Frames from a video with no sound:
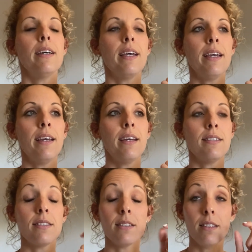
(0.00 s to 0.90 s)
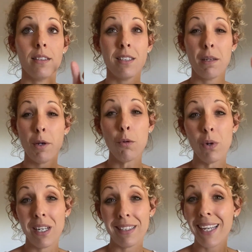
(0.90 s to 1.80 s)
eh, te sirve como
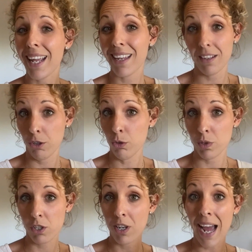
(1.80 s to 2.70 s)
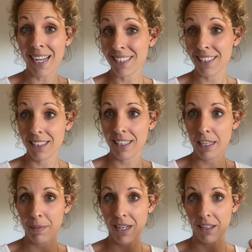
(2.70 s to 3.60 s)
el DNI, ¿no? Nuestro el ID que
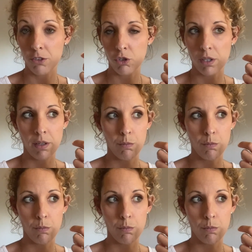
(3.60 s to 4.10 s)
llaman aquí. Entonces, en